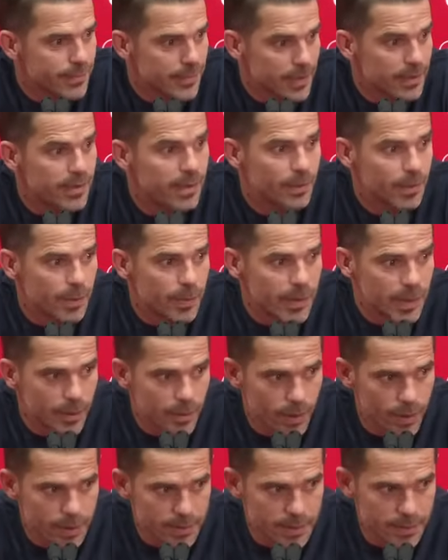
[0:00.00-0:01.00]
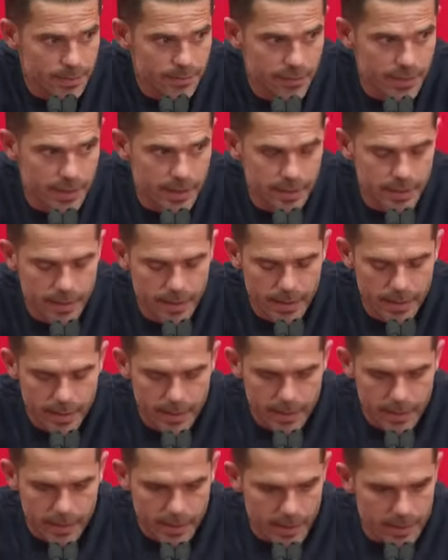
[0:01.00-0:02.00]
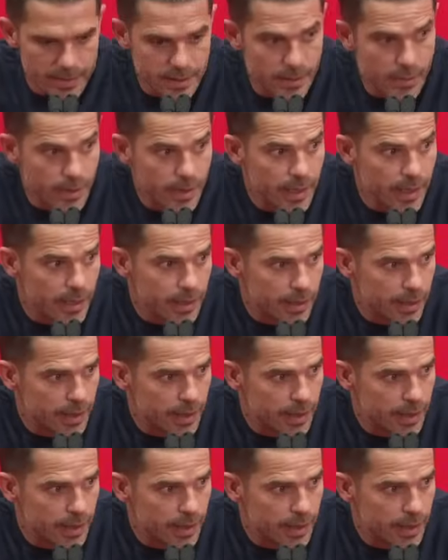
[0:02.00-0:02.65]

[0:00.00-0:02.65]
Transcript: Estamos para jugar la semifinal, que ese no era,